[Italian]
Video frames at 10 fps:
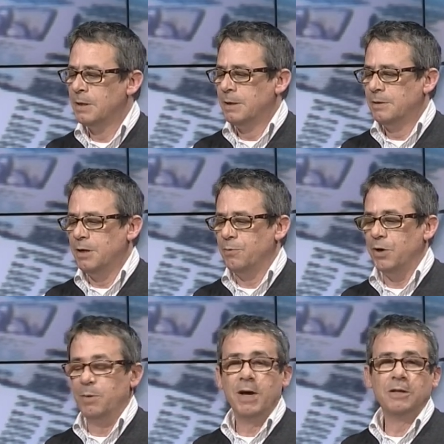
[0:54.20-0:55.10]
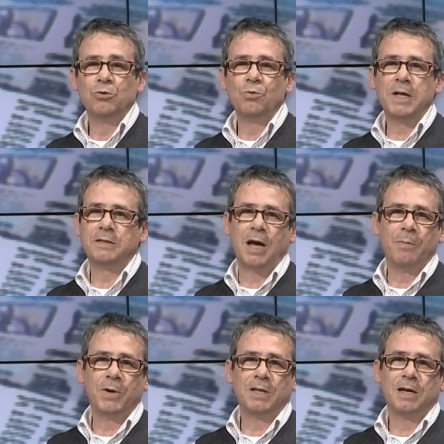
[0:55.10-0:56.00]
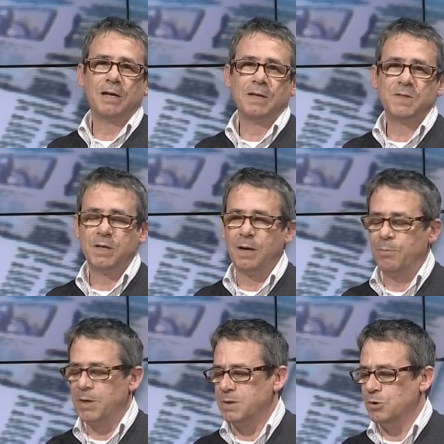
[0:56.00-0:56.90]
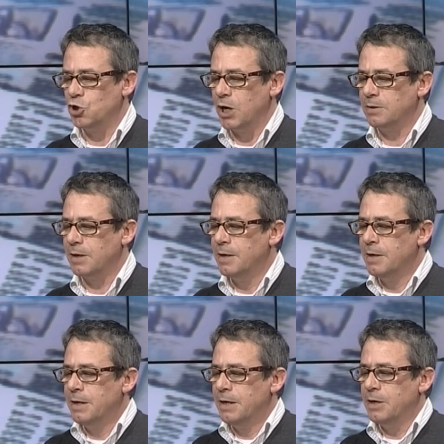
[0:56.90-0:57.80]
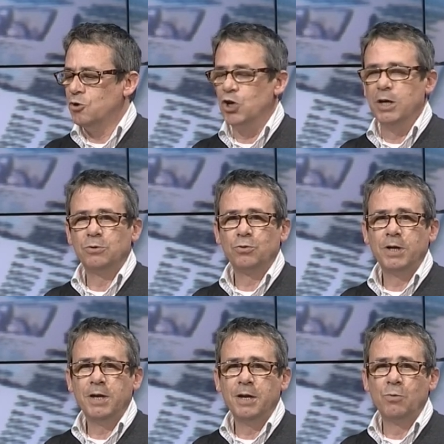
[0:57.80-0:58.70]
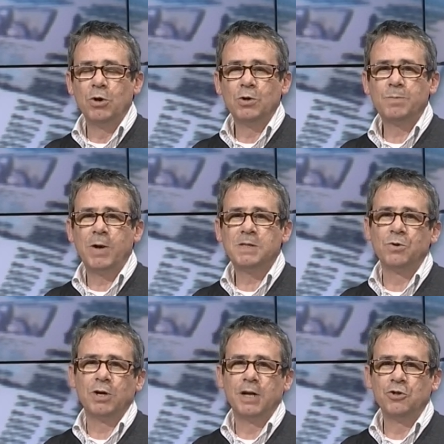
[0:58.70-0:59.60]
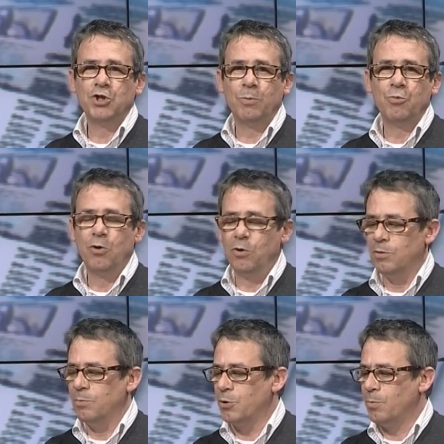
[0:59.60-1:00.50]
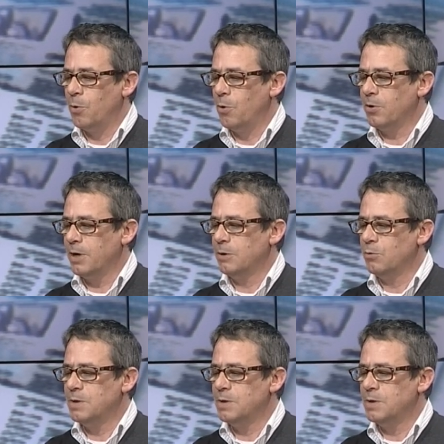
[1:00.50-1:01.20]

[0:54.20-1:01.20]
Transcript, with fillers: di riferimento, una tappa della classica passeggiata in centro. Da ieri quello spazio che la regia può oh, proporre non